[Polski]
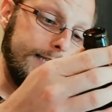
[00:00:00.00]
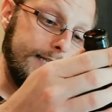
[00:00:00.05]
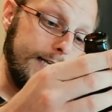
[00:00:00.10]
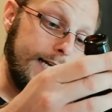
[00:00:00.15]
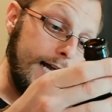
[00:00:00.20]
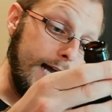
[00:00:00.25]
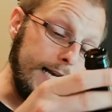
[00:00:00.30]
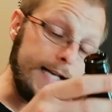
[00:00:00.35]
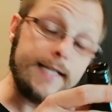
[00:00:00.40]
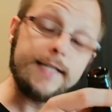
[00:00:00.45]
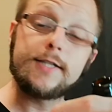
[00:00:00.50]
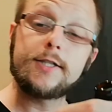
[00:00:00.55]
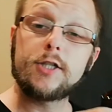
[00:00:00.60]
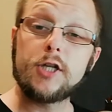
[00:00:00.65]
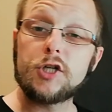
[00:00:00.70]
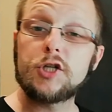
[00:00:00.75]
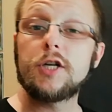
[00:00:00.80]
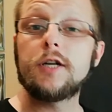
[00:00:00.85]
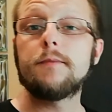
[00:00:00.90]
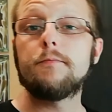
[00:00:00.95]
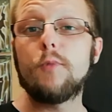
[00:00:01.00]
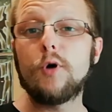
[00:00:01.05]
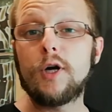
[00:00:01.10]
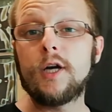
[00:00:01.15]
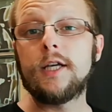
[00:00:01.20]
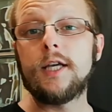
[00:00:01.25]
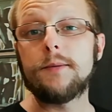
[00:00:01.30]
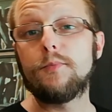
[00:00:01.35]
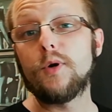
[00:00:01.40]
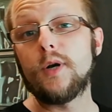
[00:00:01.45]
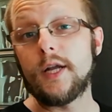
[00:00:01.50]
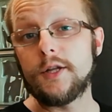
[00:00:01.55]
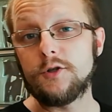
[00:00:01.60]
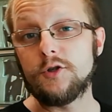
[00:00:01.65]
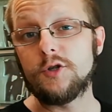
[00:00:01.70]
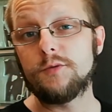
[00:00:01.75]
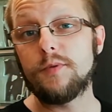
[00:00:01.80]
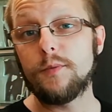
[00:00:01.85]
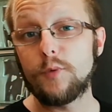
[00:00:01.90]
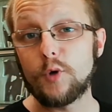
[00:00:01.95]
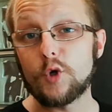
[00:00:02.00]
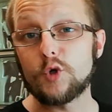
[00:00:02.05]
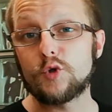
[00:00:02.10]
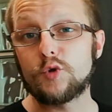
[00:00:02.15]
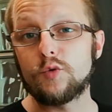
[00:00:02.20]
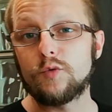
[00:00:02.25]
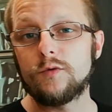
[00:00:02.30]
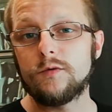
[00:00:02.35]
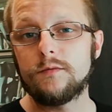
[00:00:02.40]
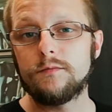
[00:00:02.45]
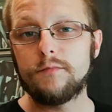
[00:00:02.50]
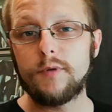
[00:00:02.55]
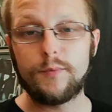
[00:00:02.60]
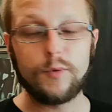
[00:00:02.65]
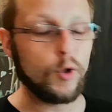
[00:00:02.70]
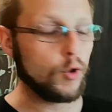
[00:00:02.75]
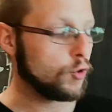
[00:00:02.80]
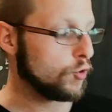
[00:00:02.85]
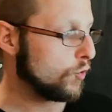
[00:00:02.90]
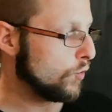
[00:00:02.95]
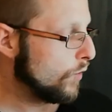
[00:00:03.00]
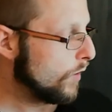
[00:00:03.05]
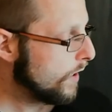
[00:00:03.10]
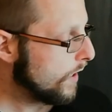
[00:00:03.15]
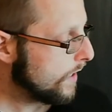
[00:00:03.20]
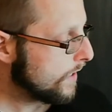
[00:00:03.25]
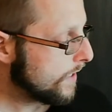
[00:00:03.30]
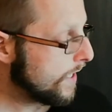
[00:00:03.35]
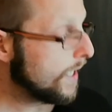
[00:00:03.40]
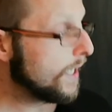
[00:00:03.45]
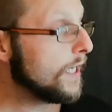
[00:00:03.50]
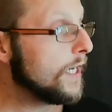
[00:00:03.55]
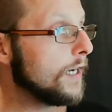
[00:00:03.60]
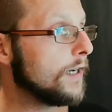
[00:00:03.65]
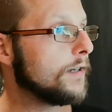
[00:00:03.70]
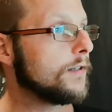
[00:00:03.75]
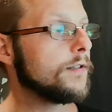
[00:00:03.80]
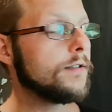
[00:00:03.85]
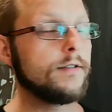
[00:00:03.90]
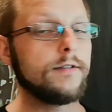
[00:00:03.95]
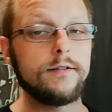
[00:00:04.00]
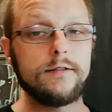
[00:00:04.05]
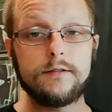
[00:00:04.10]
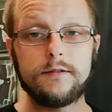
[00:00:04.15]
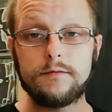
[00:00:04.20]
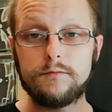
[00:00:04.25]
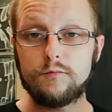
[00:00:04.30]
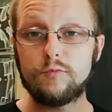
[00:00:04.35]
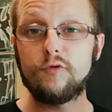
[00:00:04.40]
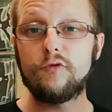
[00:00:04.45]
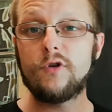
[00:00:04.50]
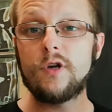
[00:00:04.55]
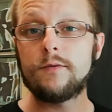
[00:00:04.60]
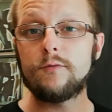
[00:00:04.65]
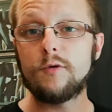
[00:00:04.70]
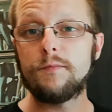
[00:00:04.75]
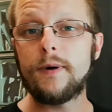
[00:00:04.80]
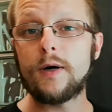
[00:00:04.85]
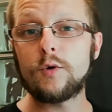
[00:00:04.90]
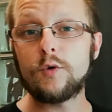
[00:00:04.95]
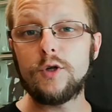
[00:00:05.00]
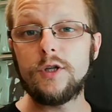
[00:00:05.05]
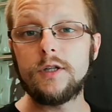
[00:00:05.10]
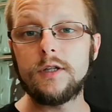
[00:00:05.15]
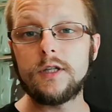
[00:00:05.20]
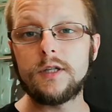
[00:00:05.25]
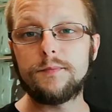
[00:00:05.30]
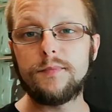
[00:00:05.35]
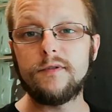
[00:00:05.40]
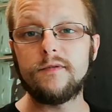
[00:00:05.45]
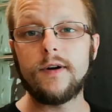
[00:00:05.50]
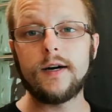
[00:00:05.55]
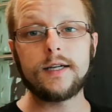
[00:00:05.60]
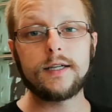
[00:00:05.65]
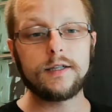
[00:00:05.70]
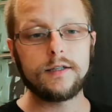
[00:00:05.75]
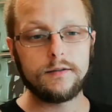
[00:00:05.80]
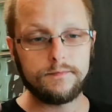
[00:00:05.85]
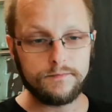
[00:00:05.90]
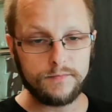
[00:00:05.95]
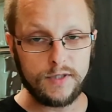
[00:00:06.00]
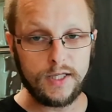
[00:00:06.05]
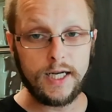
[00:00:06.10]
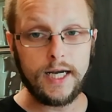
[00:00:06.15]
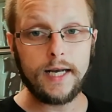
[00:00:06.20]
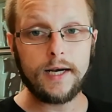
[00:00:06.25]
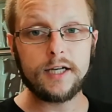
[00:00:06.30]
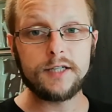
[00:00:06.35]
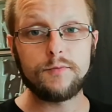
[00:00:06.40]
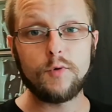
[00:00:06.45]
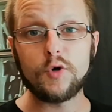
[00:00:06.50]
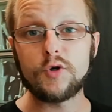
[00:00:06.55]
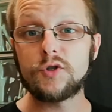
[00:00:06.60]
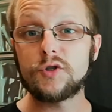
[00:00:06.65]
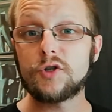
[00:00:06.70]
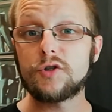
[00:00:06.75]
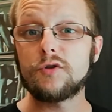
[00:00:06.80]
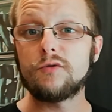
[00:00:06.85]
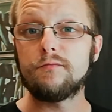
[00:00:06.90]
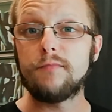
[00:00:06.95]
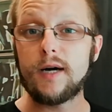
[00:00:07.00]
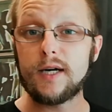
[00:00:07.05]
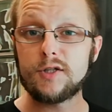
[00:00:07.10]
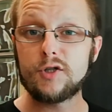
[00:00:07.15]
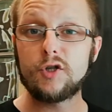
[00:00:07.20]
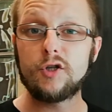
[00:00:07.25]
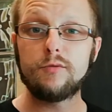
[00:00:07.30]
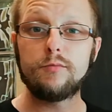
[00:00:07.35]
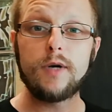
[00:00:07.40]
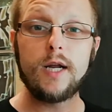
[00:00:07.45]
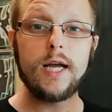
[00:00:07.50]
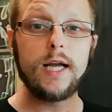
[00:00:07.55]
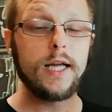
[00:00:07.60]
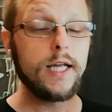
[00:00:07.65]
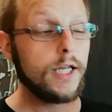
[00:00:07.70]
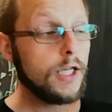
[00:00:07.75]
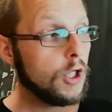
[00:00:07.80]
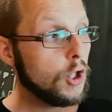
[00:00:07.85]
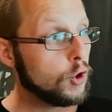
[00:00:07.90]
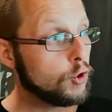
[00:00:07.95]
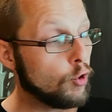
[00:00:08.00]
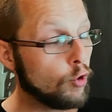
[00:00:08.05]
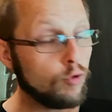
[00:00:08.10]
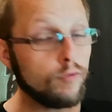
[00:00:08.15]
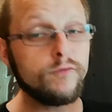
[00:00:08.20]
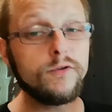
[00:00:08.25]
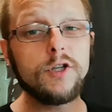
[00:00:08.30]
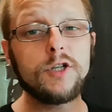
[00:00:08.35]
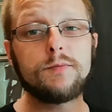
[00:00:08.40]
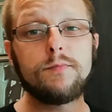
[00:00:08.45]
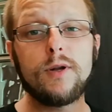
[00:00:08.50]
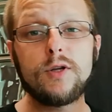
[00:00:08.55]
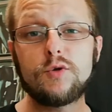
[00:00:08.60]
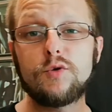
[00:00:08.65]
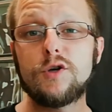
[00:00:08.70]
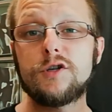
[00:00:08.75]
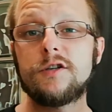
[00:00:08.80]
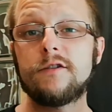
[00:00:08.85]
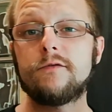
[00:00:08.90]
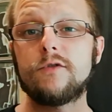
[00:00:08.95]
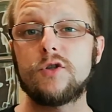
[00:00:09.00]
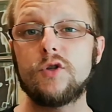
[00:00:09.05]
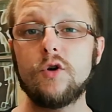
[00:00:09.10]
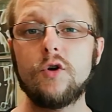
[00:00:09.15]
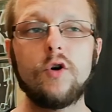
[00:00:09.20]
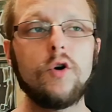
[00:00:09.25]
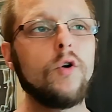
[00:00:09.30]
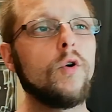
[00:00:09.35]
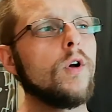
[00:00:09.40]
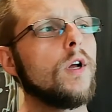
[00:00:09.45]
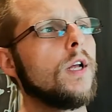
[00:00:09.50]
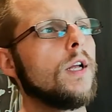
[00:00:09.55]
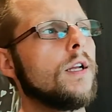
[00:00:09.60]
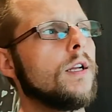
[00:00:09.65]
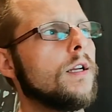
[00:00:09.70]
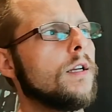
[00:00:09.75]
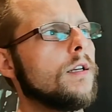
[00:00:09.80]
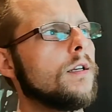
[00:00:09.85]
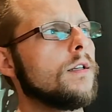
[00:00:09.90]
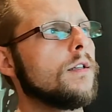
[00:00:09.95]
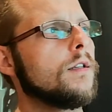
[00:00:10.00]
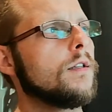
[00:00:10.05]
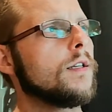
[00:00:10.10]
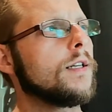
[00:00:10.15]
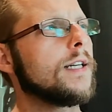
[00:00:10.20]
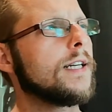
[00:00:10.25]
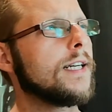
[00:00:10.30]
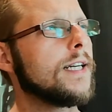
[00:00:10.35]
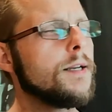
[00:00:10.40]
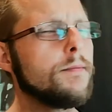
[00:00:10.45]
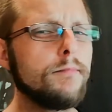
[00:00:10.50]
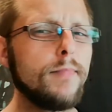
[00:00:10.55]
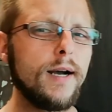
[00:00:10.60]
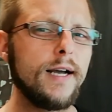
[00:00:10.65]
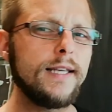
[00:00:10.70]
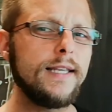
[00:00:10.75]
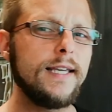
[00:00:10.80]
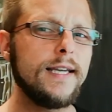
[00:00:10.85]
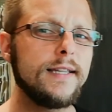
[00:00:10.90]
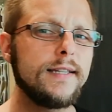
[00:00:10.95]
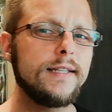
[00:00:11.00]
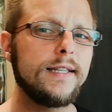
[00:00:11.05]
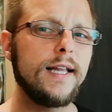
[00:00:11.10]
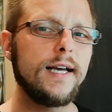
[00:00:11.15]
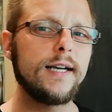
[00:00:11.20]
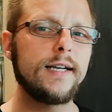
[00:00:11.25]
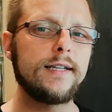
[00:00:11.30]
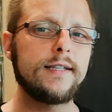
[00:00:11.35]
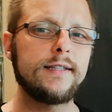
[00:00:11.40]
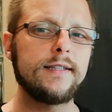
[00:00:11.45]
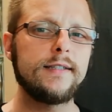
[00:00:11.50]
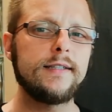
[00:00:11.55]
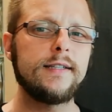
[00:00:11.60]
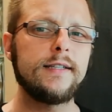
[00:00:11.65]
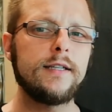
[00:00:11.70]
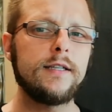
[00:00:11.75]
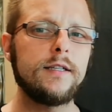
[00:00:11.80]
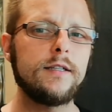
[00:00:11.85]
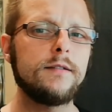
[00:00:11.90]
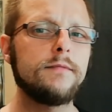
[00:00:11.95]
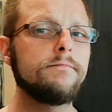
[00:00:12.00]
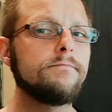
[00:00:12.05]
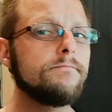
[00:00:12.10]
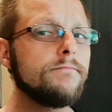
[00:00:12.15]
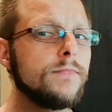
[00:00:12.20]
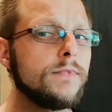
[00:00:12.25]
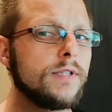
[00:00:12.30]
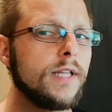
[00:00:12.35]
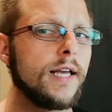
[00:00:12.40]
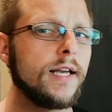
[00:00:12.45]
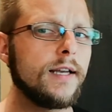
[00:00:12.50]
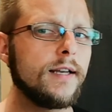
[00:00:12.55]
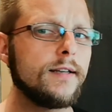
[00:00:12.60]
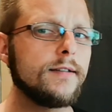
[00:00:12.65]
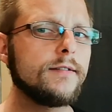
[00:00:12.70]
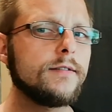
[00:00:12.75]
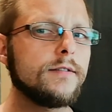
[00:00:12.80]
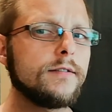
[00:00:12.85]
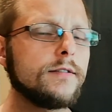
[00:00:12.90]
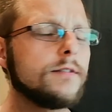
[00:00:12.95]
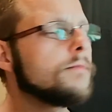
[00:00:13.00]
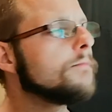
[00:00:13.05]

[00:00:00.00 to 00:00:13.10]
ale szczerze mogę je polecić, po prostu, po prostu. Tak jak y, mówiłem o paru innych piwach Degarasz Monks, że są bardzo dobre, to również plasuje się wysoko. Y, chyba jednak de, y, y,